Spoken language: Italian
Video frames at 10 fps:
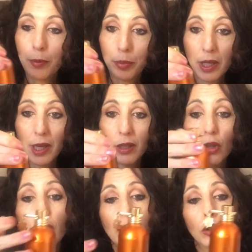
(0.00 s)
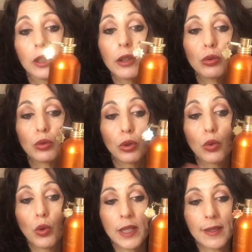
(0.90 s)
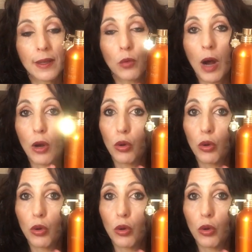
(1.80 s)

pieno e oltretutto queste qua